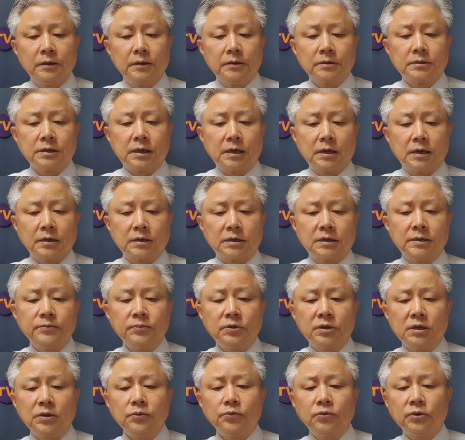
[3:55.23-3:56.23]
자,
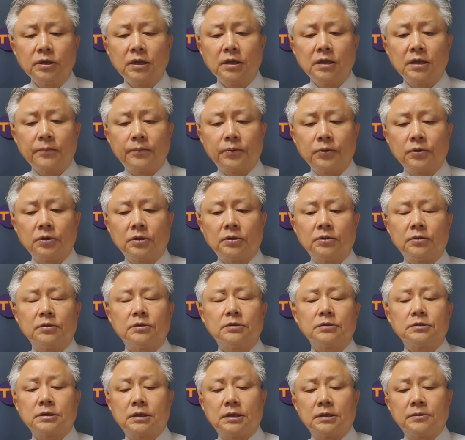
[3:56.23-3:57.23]
김견 원내대표는
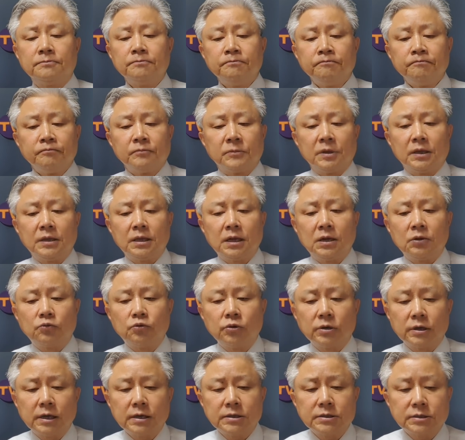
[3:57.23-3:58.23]
자, 이날
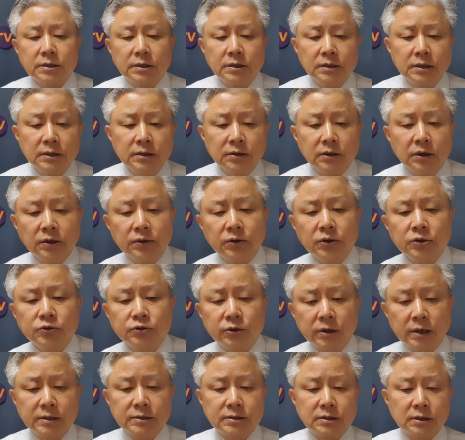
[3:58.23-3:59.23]
국회에서 열린
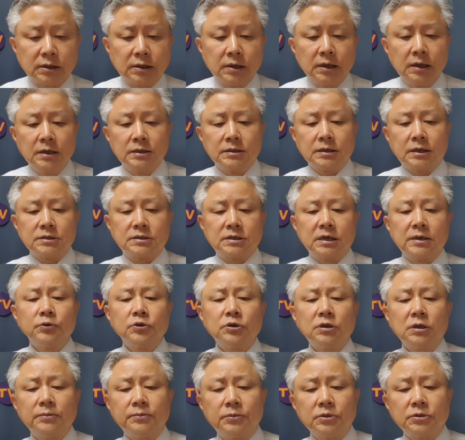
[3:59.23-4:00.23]
의원총회에서 자,
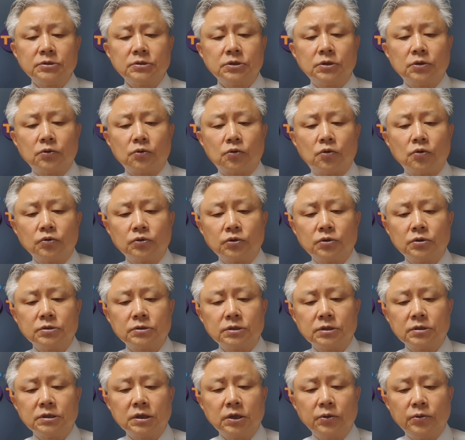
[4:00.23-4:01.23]
저부터 먼저
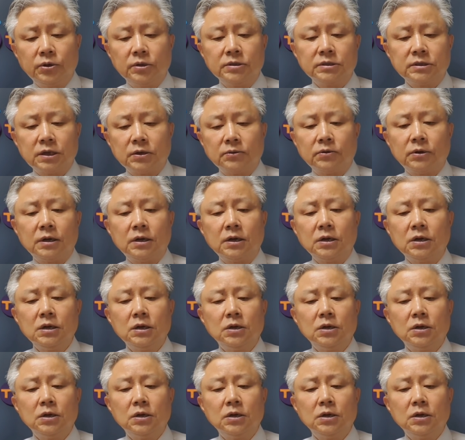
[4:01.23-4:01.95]
공동선대위원장과